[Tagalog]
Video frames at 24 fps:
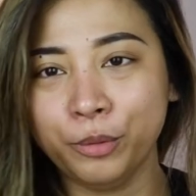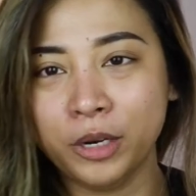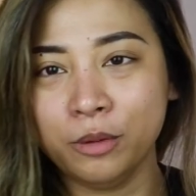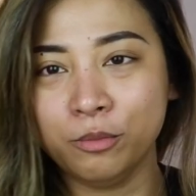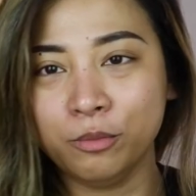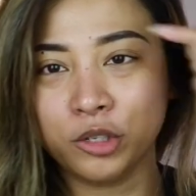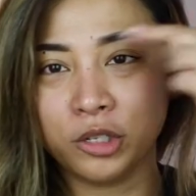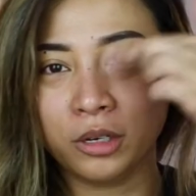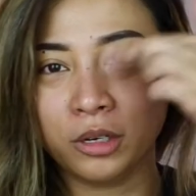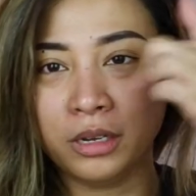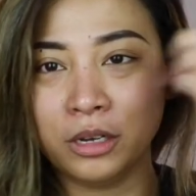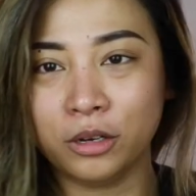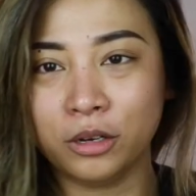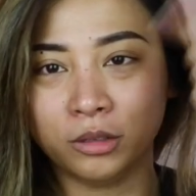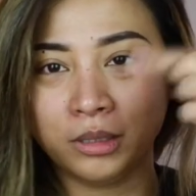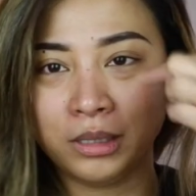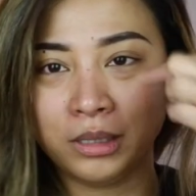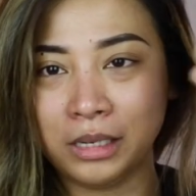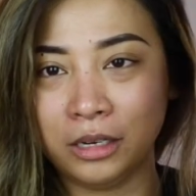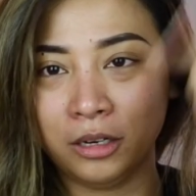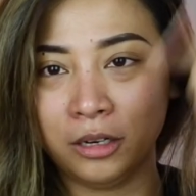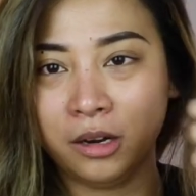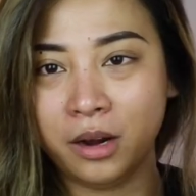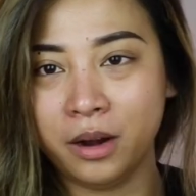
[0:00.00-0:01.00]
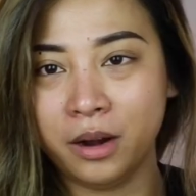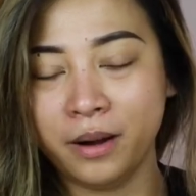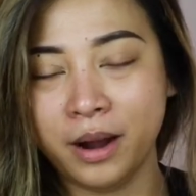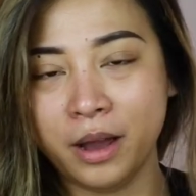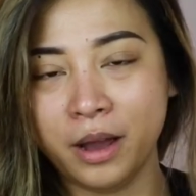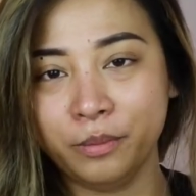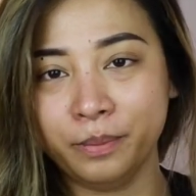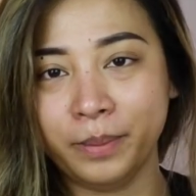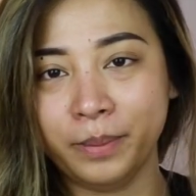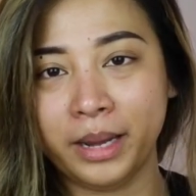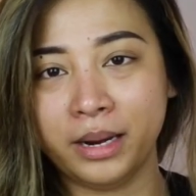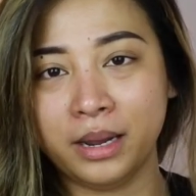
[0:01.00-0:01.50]
Pwede mo siyang i-concealer
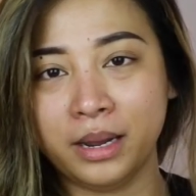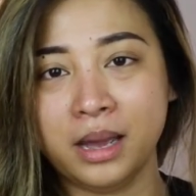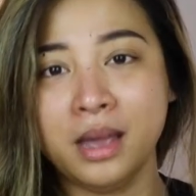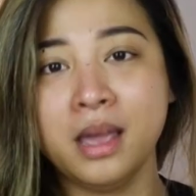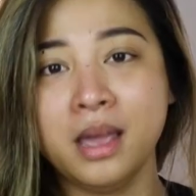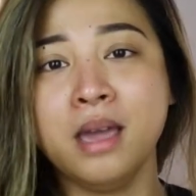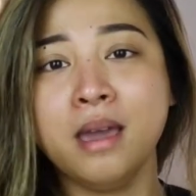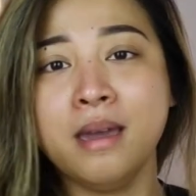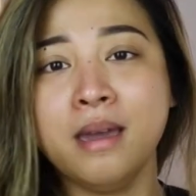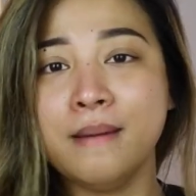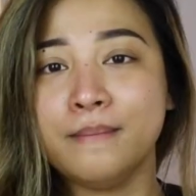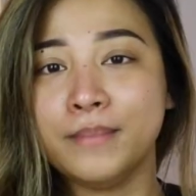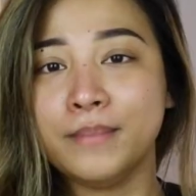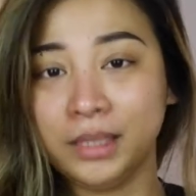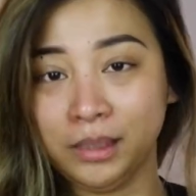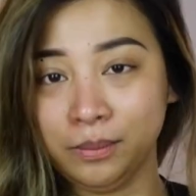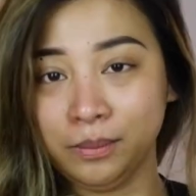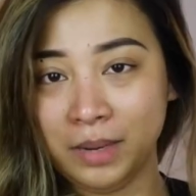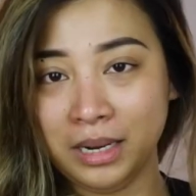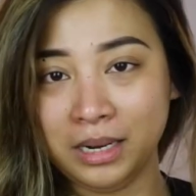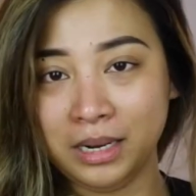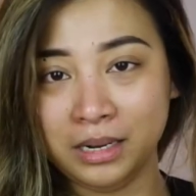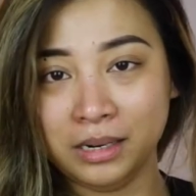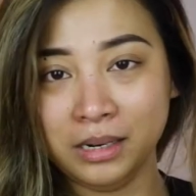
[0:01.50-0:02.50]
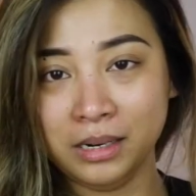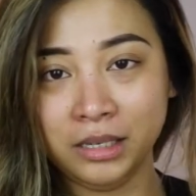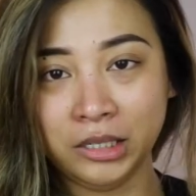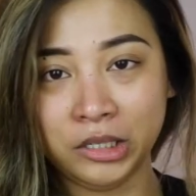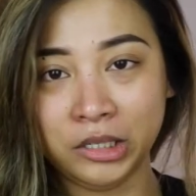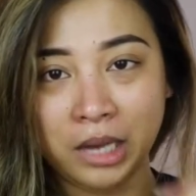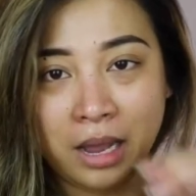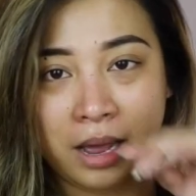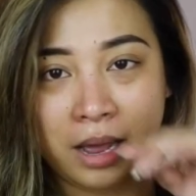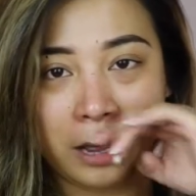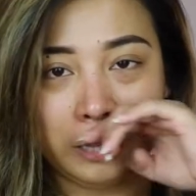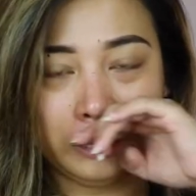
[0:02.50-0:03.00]
around para mas
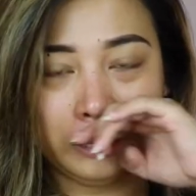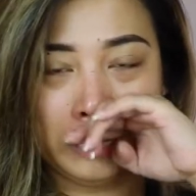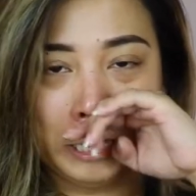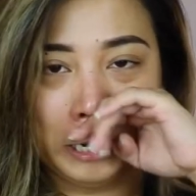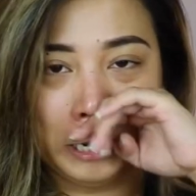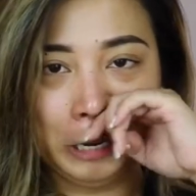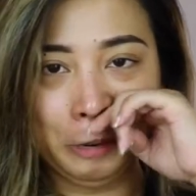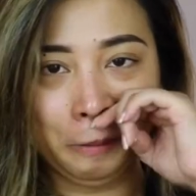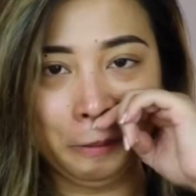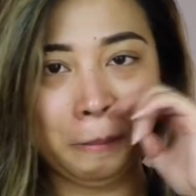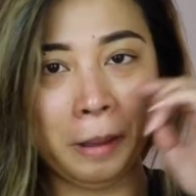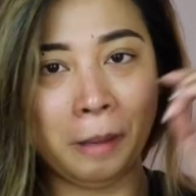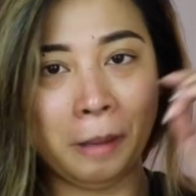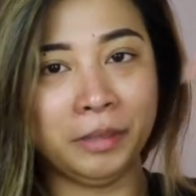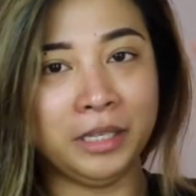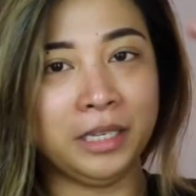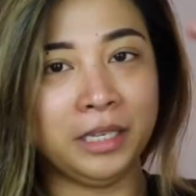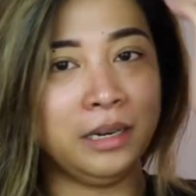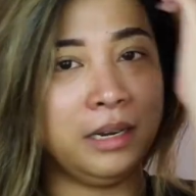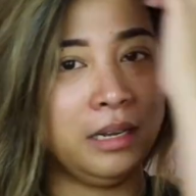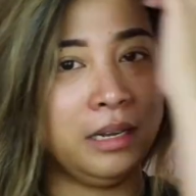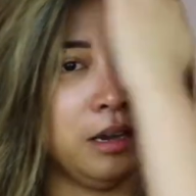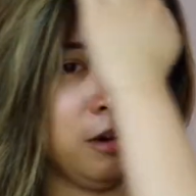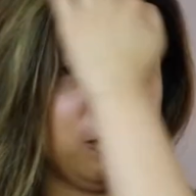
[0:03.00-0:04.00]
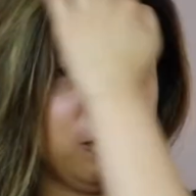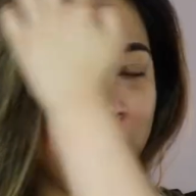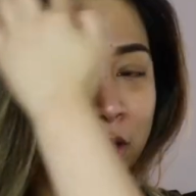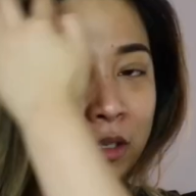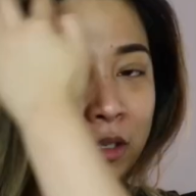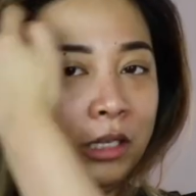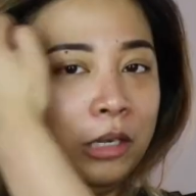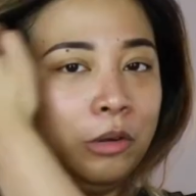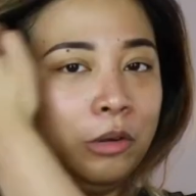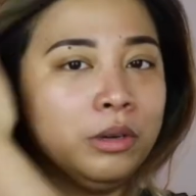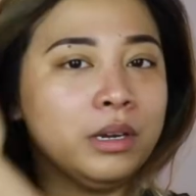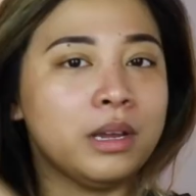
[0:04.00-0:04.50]
malinis siya. At dahil lang mamadali ako,
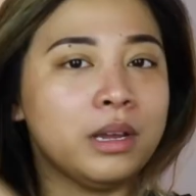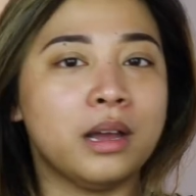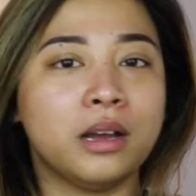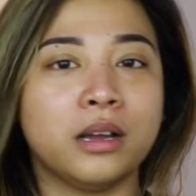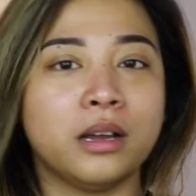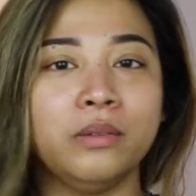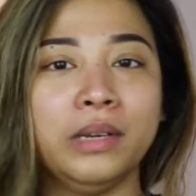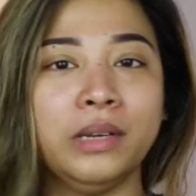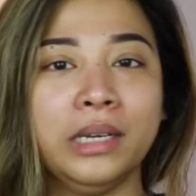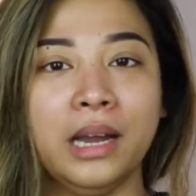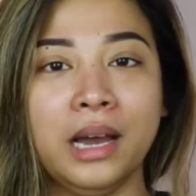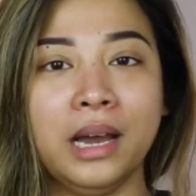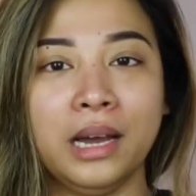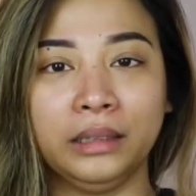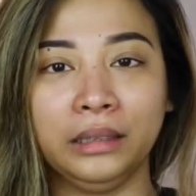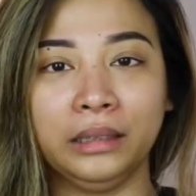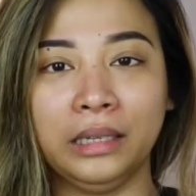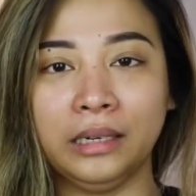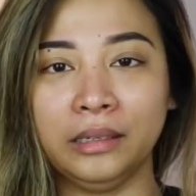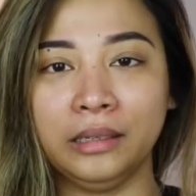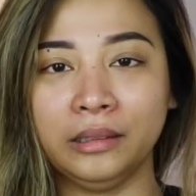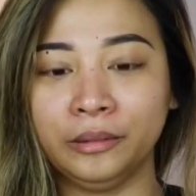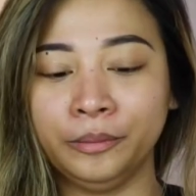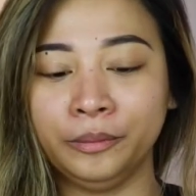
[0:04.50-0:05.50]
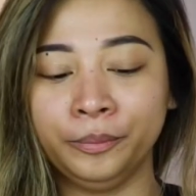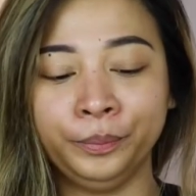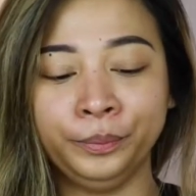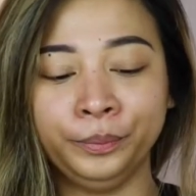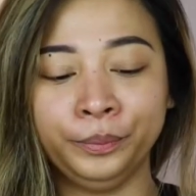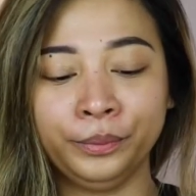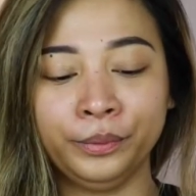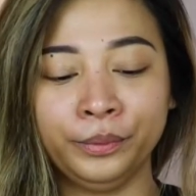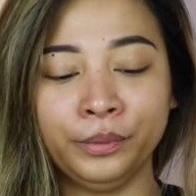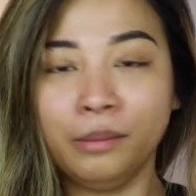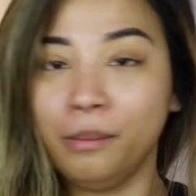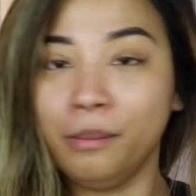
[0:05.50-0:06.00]
hindi ko nagagawin lahat ng
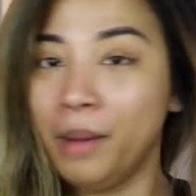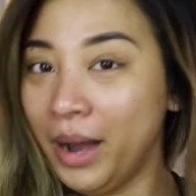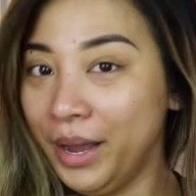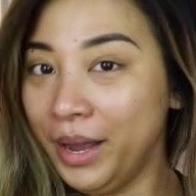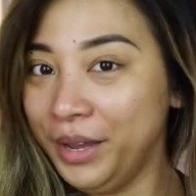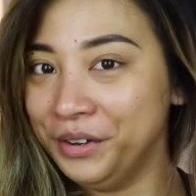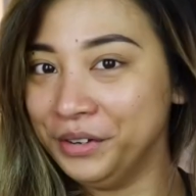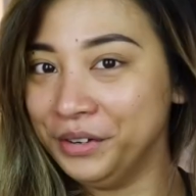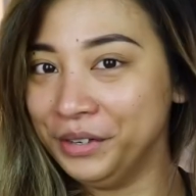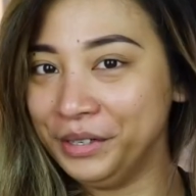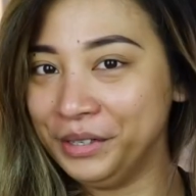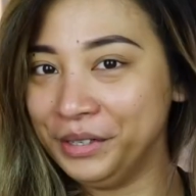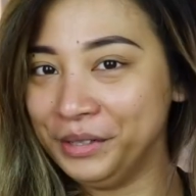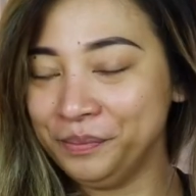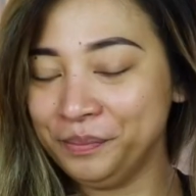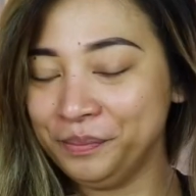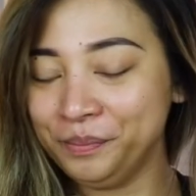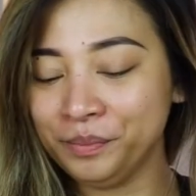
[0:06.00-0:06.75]
mga yon.